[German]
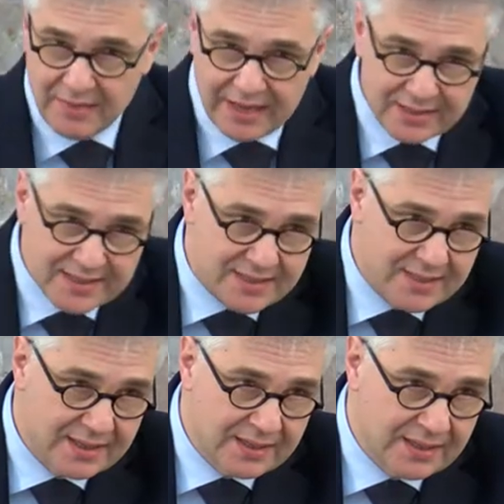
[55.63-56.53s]
März
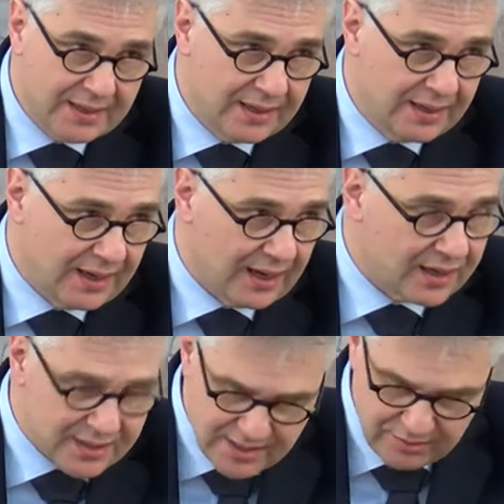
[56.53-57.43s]

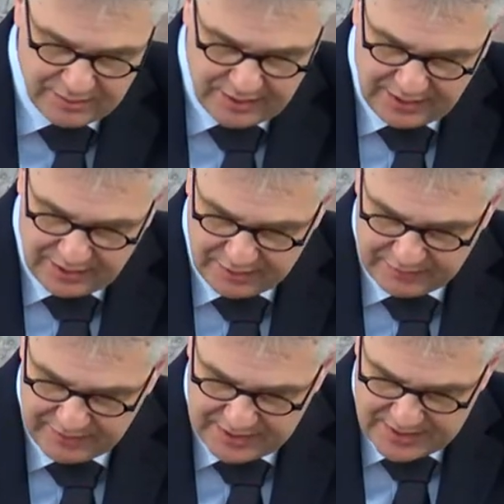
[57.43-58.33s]

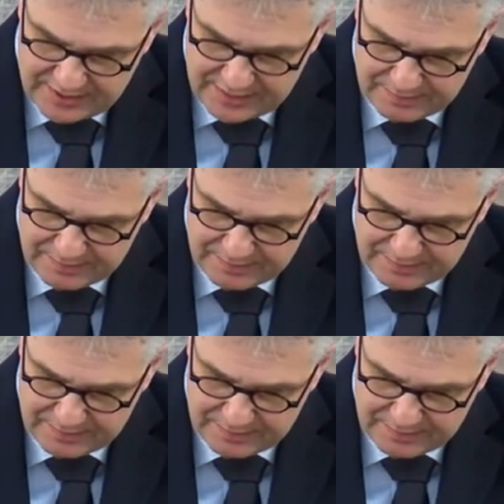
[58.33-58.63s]
1848.